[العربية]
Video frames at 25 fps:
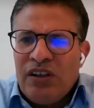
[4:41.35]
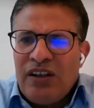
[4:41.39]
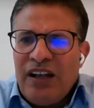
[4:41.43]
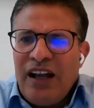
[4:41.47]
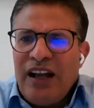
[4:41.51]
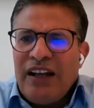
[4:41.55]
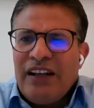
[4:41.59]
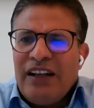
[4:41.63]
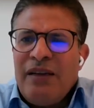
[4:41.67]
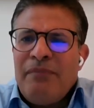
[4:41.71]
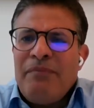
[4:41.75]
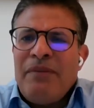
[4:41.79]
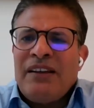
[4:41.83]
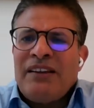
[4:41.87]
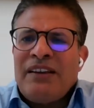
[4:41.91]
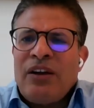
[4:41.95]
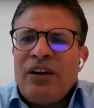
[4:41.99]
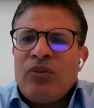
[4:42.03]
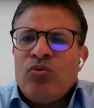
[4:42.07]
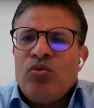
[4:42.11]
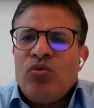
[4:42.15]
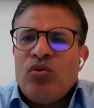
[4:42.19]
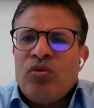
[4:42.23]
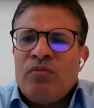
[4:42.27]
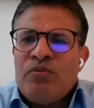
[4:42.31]
يعني اما ان
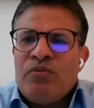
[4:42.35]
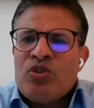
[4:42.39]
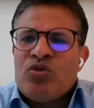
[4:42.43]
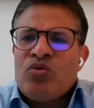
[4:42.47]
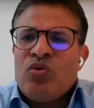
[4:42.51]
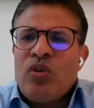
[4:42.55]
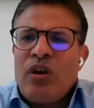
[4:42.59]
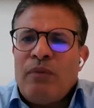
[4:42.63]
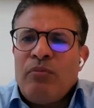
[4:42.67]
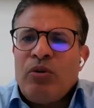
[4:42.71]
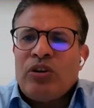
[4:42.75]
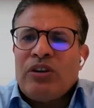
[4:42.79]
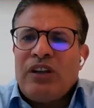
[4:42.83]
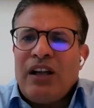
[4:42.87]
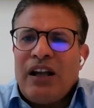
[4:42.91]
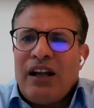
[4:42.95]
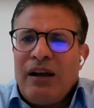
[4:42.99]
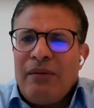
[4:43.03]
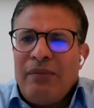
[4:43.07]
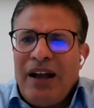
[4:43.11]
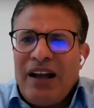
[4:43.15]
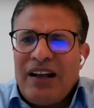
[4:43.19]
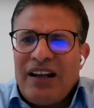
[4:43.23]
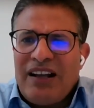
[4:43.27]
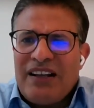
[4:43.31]
تكون بصوره
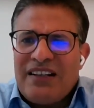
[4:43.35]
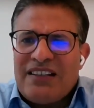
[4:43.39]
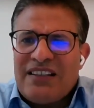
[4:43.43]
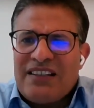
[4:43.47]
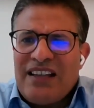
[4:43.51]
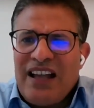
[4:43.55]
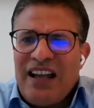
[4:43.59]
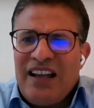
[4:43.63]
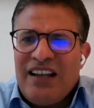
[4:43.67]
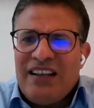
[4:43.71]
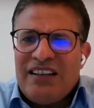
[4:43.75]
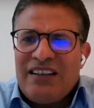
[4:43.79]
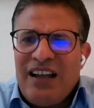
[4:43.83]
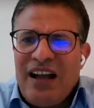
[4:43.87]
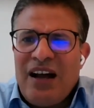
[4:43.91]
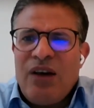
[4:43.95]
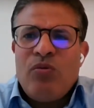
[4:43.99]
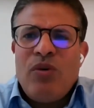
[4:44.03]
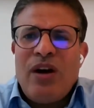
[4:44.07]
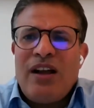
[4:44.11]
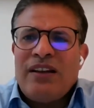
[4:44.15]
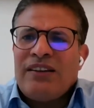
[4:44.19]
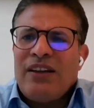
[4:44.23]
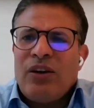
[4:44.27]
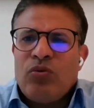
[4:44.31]
مطلقه مع قيس سعيد
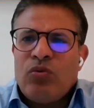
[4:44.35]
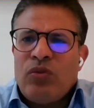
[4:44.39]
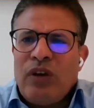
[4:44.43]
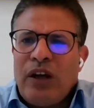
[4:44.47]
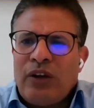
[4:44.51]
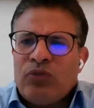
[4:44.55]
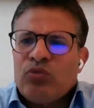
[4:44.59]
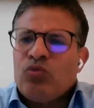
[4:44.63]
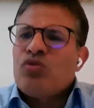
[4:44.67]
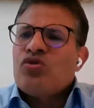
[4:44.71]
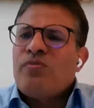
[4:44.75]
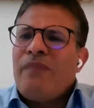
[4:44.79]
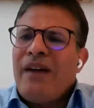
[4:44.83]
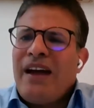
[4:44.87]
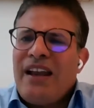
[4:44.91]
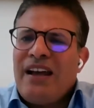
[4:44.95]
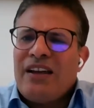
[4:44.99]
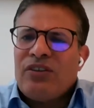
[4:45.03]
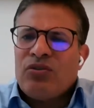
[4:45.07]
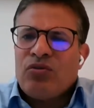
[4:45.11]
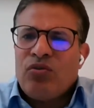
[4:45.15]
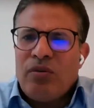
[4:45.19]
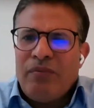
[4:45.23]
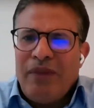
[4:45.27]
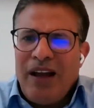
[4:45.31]
او ان تكون عدو وش
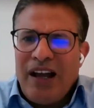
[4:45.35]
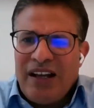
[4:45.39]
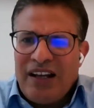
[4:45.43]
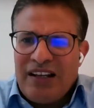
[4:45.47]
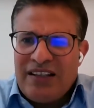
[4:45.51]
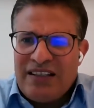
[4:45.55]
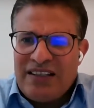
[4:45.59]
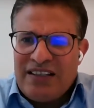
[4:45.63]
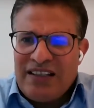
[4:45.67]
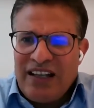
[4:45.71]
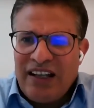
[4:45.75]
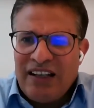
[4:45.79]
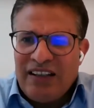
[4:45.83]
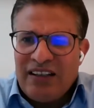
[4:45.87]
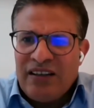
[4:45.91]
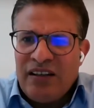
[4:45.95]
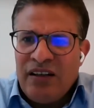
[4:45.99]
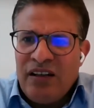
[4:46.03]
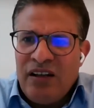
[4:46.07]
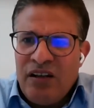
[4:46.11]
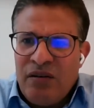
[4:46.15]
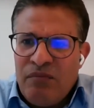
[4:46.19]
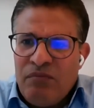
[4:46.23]
معنى تكون مع قيس سعيد